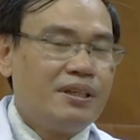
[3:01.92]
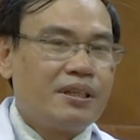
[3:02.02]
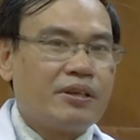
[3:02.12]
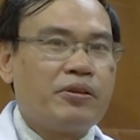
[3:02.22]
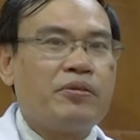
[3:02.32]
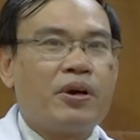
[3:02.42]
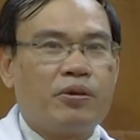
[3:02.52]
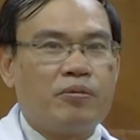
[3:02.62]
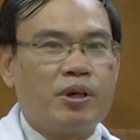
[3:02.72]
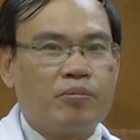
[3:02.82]
thì điều đó
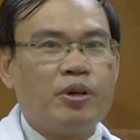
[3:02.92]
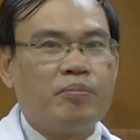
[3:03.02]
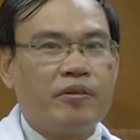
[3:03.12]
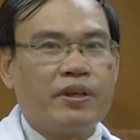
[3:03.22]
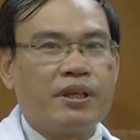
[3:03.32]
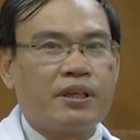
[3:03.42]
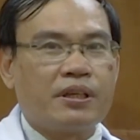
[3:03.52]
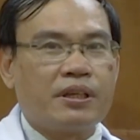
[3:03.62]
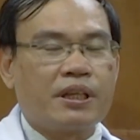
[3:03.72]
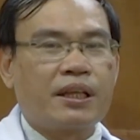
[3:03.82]
cũng không đúng bởi vì
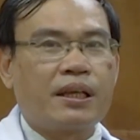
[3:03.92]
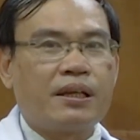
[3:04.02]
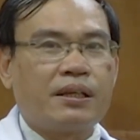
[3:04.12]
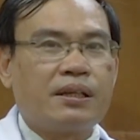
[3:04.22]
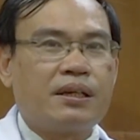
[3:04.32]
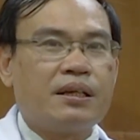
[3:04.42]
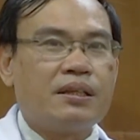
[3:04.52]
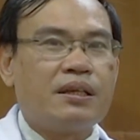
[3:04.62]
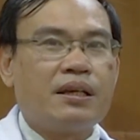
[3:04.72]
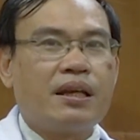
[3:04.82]
người ta thấy rằng cái cơ
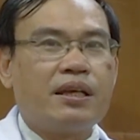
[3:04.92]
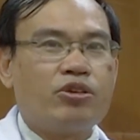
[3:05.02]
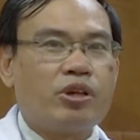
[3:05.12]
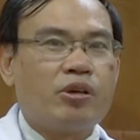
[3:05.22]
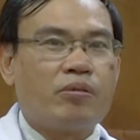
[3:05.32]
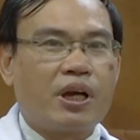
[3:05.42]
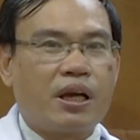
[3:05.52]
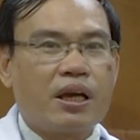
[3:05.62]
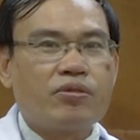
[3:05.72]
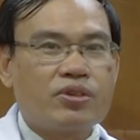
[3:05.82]
chế lây truyền qua
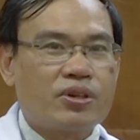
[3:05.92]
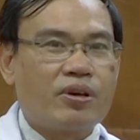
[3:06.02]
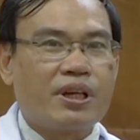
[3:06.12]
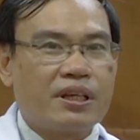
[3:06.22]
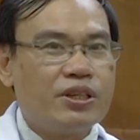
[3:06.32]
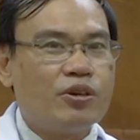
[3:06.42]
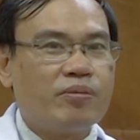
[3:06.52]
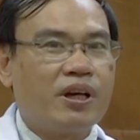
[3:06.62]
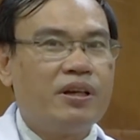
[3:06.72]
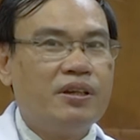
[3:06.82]
aerosol là khí dung
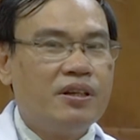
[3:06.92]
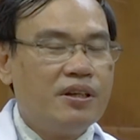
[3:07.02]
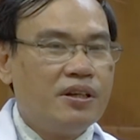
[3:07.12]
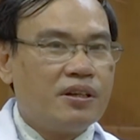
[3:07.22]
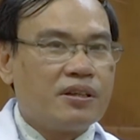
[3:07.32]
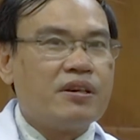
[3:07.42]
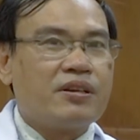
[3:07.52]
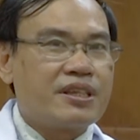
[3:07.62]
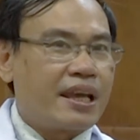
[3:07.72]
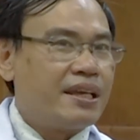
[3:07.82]
đó thường
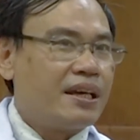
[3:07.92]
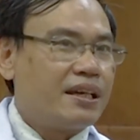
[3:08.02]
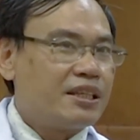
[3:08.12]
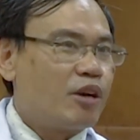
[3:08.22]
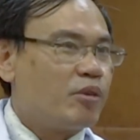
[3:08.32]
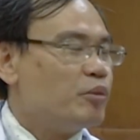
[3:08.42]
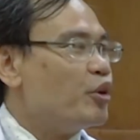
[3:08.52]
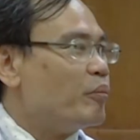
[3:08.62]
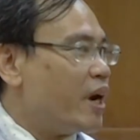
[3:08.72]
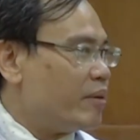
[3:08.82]
nó xảy ra ở trong cái
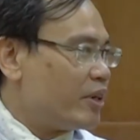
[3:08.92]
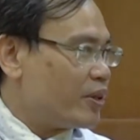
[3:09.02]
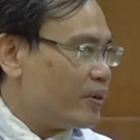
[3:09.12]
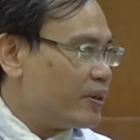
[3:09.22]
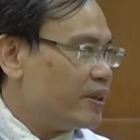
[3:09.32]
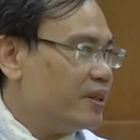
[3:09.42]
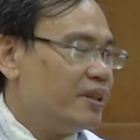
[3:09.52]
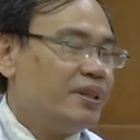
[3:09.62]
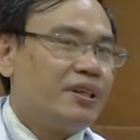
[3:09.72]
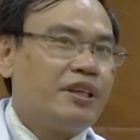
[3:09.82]
vùng bệnh mà thôi
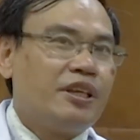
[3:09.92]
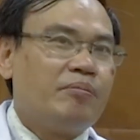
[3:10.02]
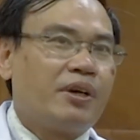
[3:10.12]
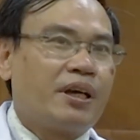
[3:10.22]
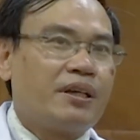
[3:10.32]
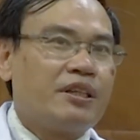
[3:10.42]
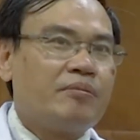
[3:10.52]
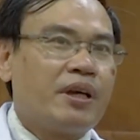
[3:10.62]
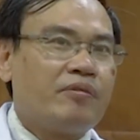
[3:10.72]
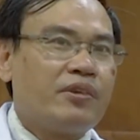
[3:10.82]
khi mà người
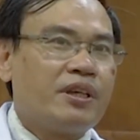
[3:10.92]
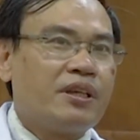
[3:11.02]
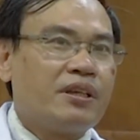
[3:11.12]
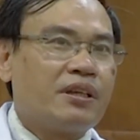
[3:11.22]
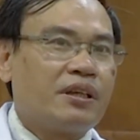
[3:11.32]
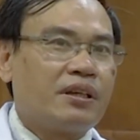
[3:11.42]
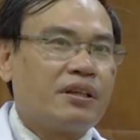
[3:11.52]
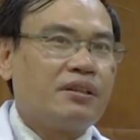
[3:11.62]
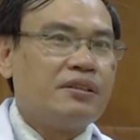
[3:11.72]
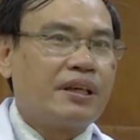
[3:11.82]
bệnh vì à,
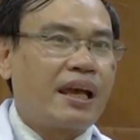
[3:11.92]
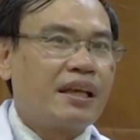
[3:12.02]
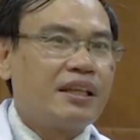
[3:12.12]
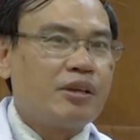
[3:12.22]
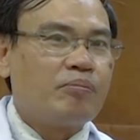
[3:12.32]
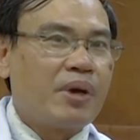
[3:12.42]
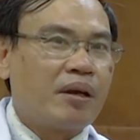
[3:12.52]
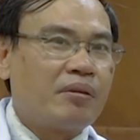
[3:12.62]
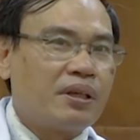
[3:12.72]
được can thiệp bằng